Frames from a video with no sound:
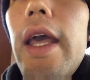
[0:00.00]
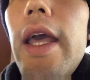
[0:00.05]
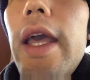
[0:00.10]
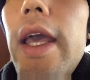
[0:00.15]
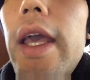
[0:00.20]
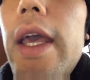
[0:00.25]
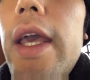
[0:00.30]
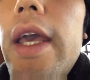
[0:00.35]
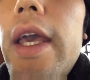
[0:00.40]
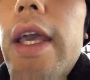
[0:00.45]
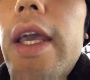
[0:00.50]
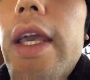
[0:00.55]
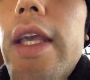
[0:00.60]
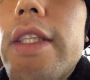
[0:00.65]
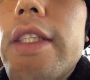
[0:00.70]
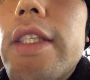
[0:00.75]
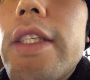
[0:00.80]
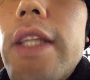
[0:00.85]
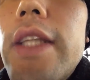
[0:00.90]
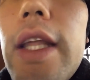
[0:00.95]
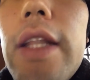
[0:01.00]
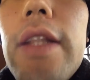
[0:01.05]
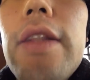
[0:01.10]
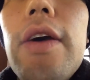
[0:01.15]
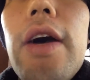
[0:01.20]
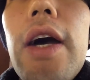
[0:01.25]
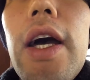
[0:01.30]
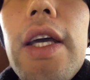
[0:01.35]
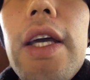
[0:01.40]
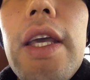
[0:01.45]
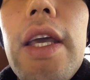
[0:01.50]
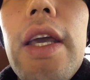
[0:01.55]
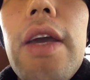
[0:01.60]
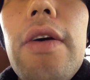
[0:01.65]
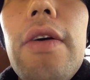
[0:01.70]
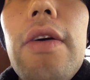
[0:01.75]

えー、いちねんの繁栄